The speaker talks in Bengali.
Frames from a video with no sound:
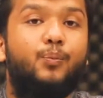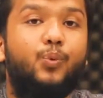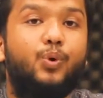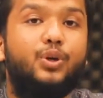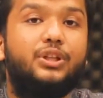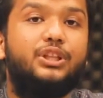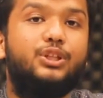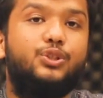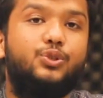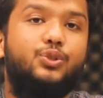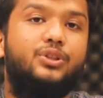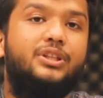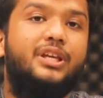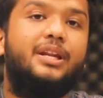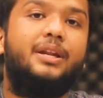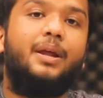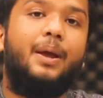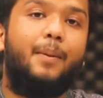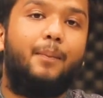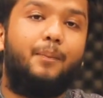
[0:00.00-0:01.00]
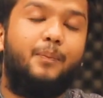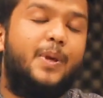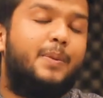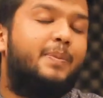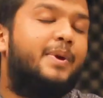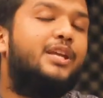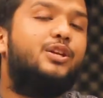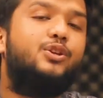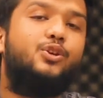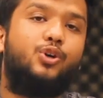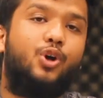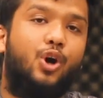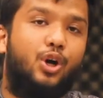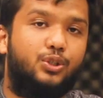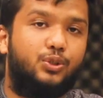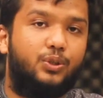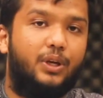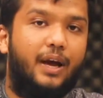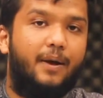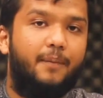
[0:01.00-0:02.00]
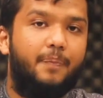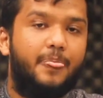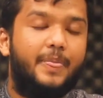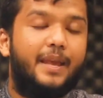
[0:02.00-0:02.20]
মুক্তিযুদ্ধের বিভিন্ন ঘটনা